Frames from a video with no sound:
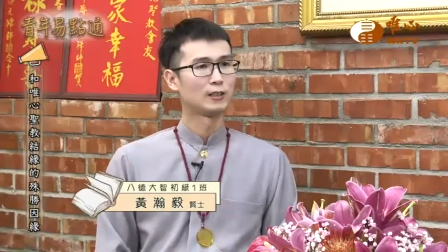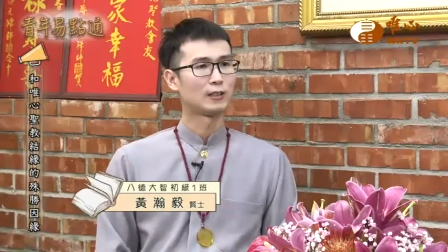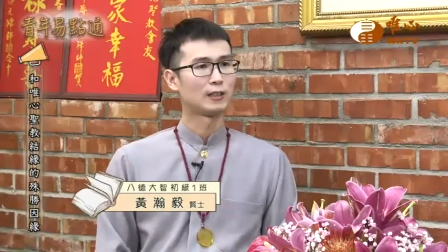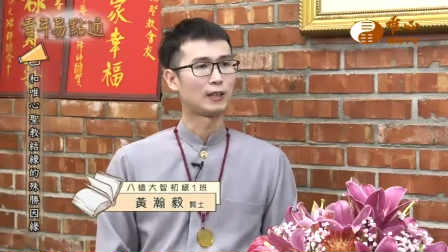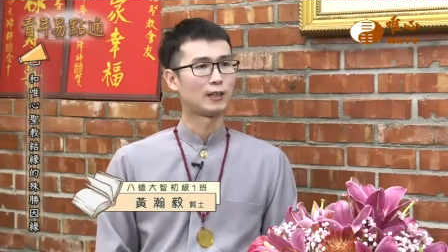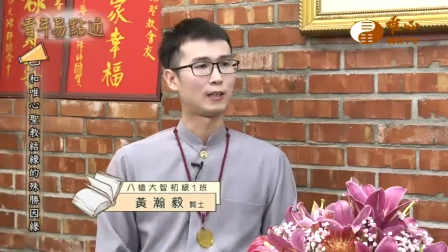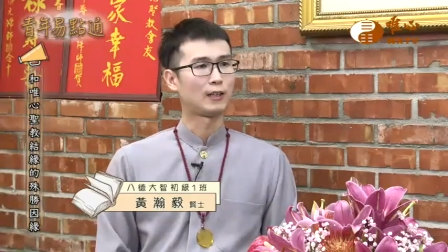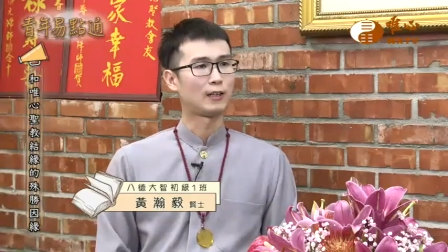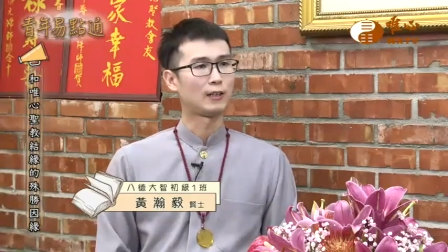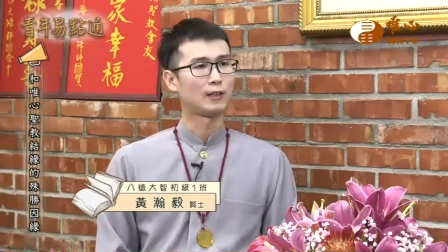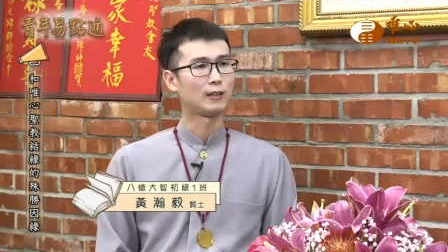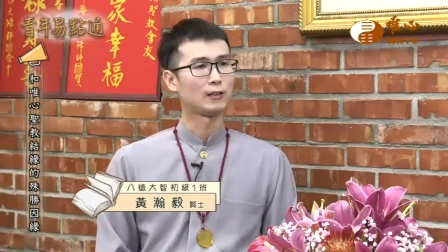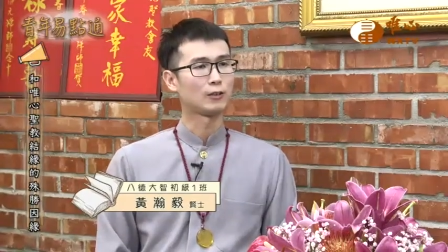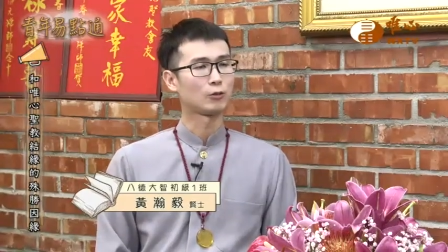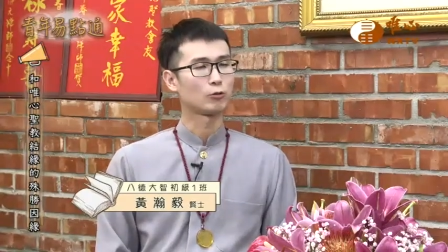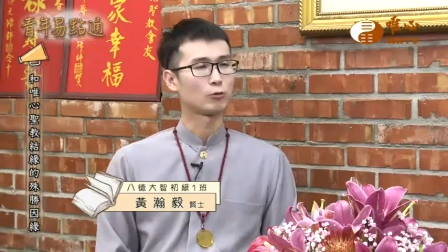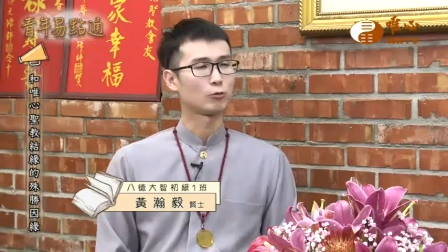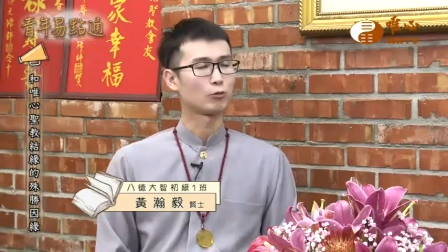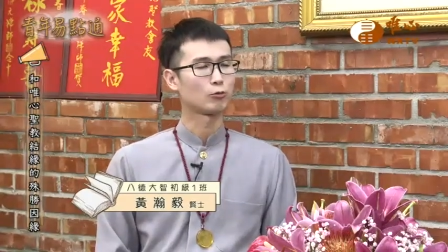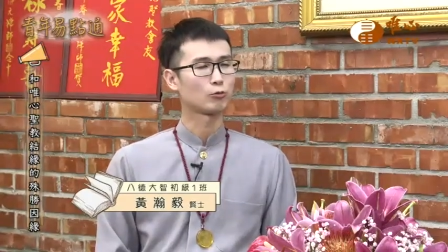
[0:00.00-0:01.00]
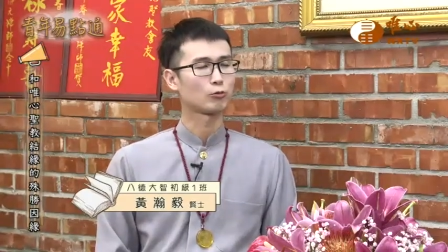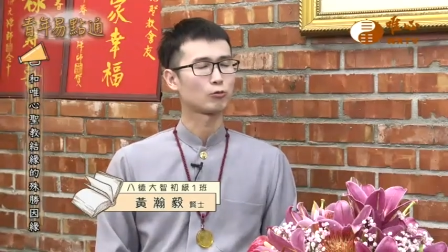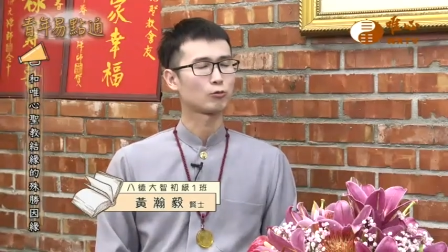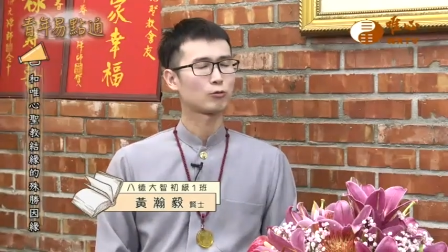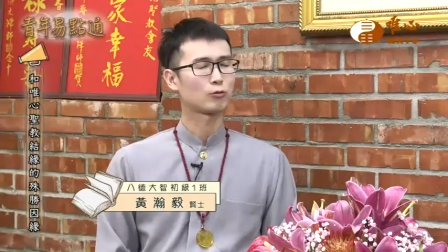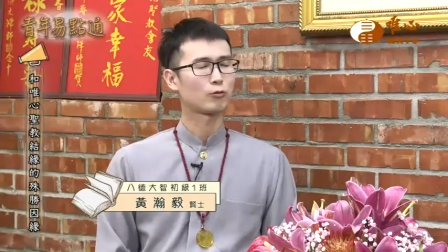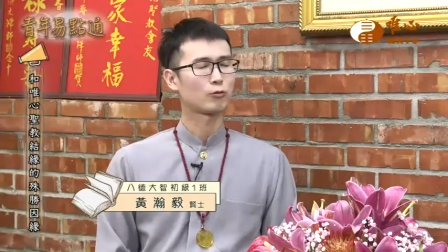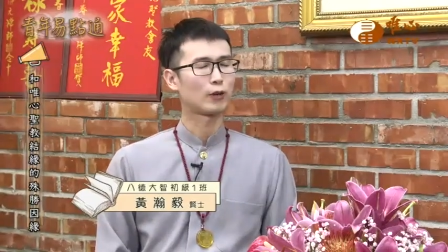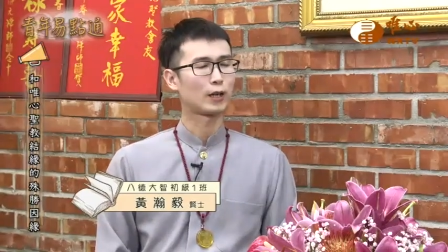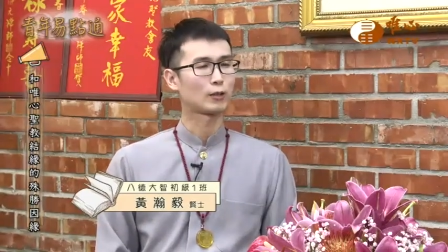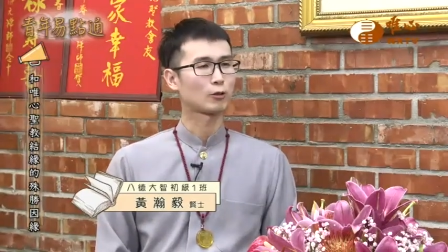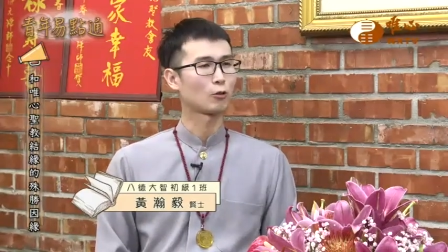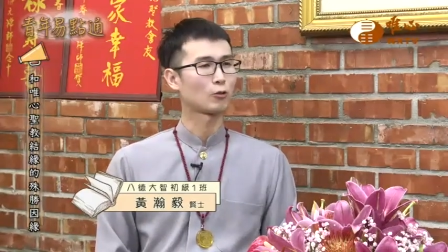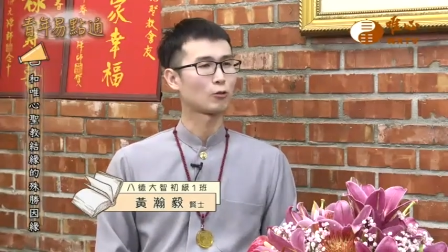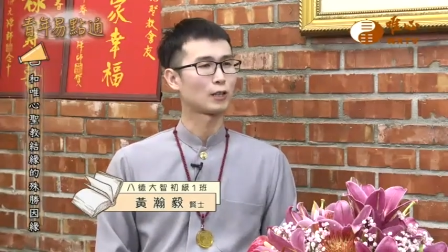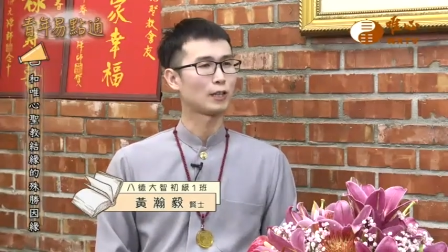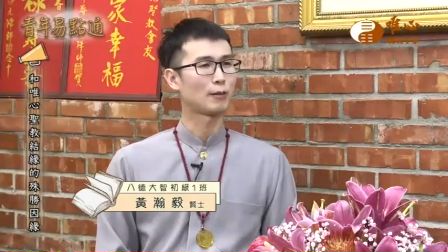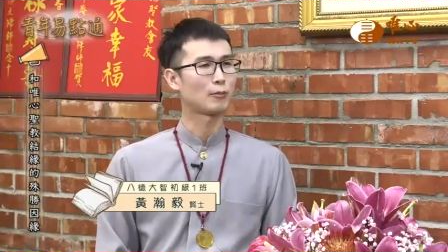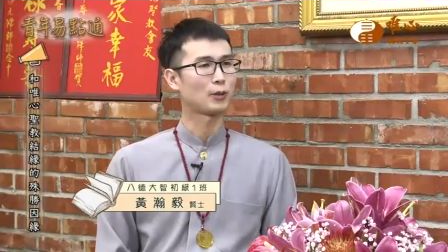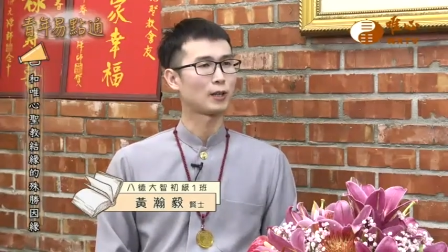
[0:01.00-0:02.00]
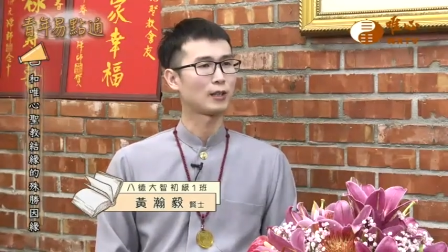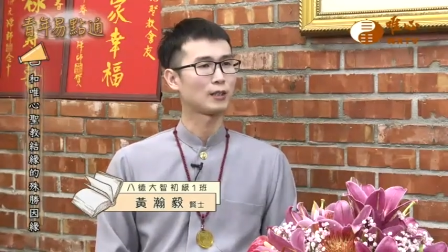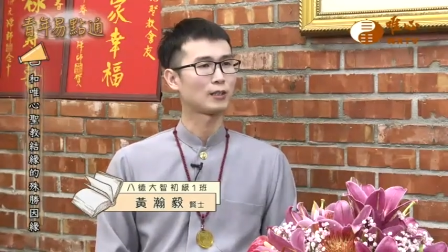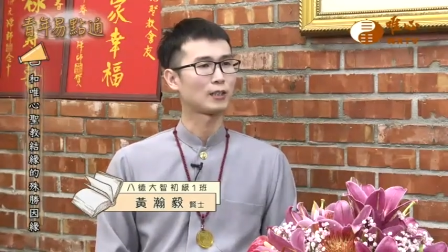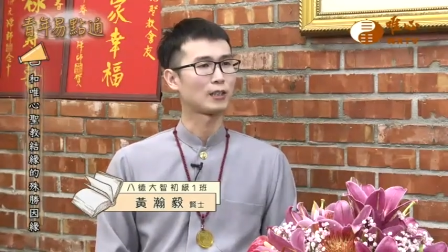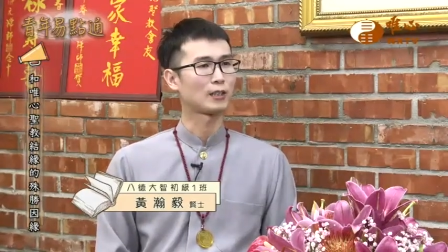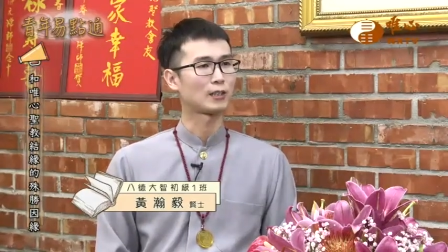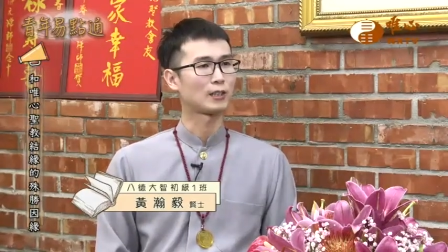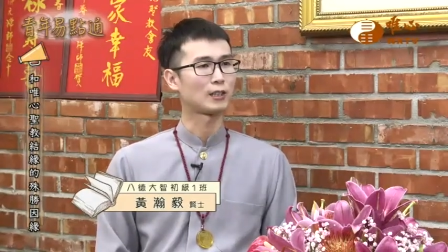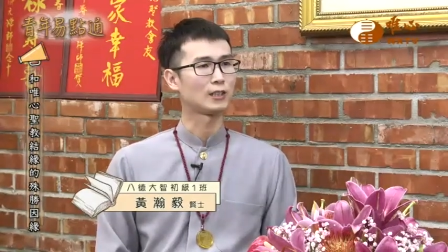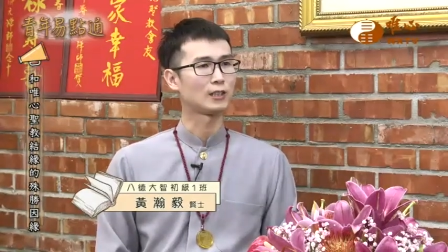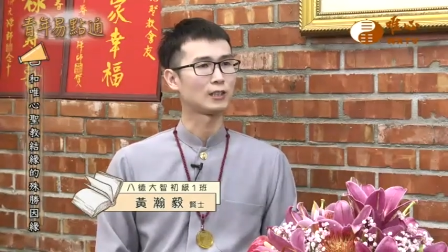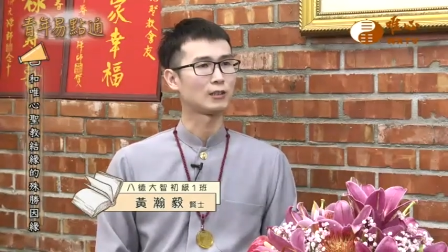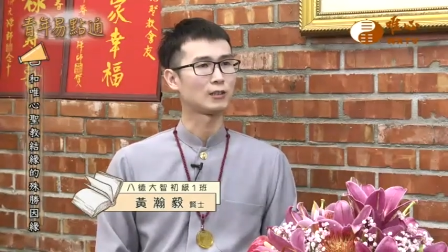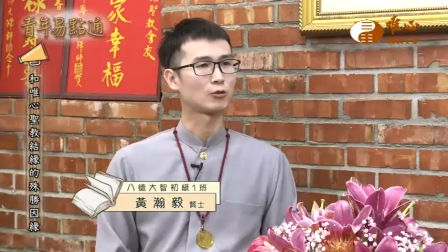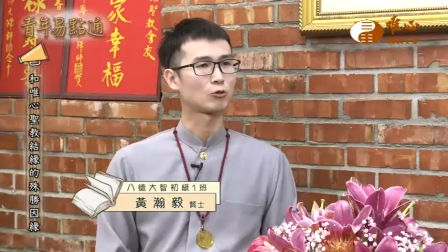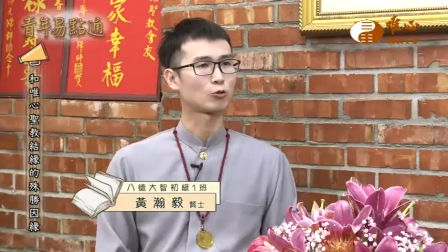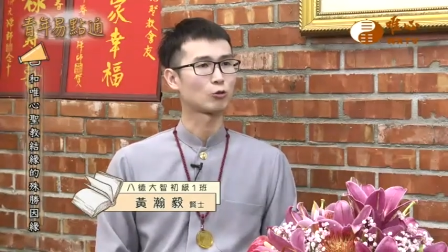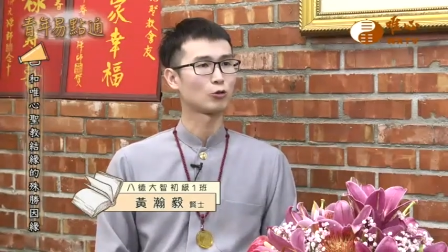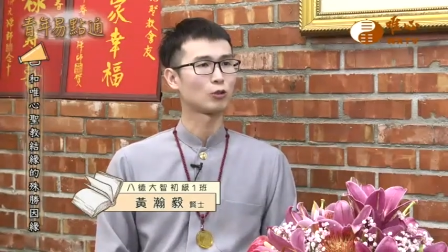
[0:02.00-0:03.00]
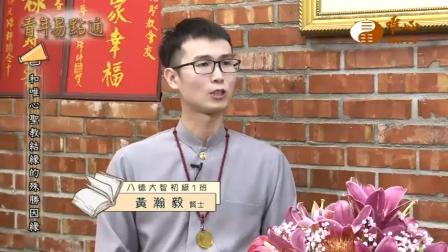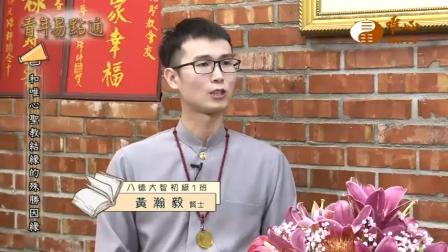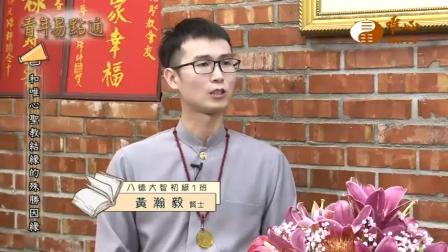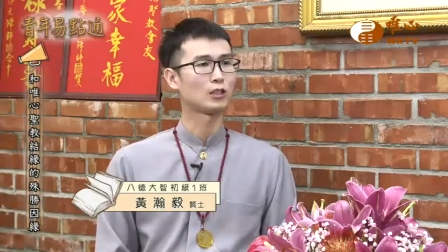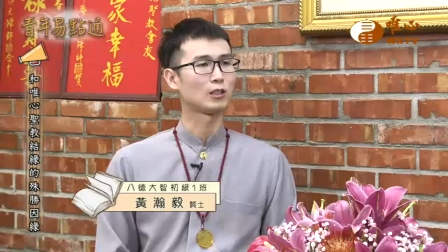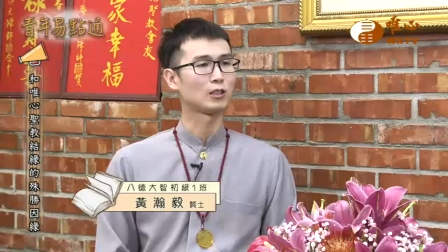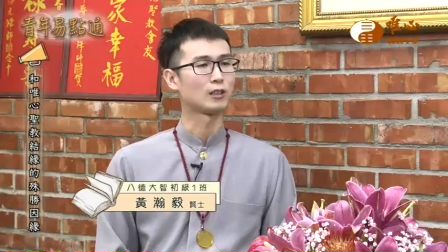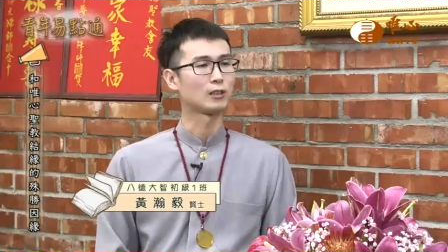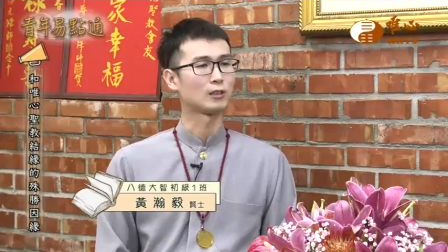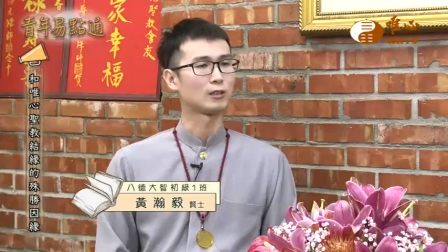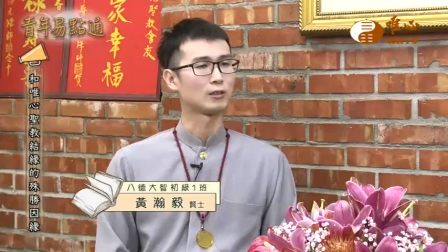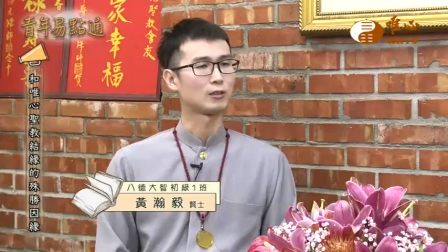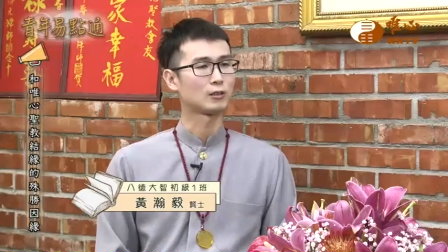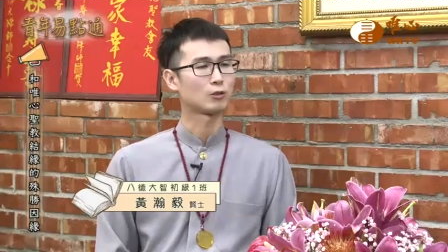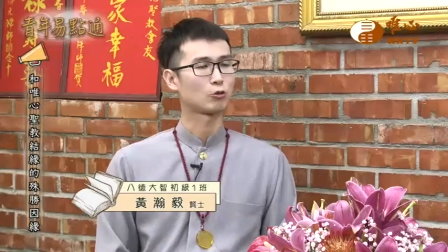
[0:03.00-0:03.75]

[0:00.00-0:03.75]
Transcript: 啊屋房东那边也可以顺利的